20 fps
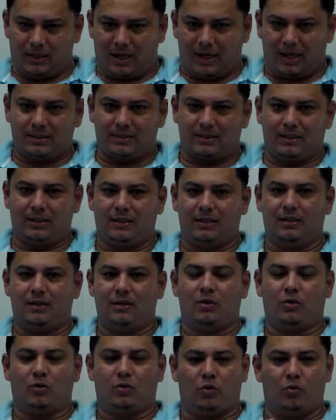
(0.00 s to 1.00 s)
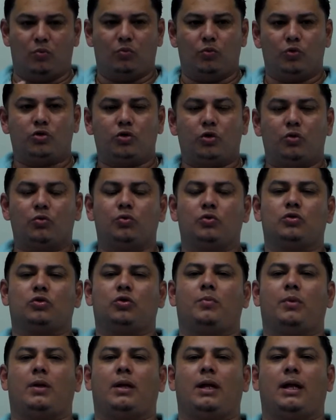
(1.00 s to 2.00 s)
hace con mucho
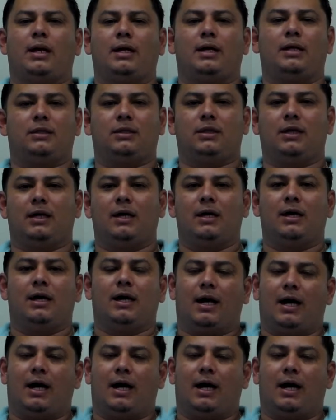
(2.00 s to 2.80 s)
gusto para la gente.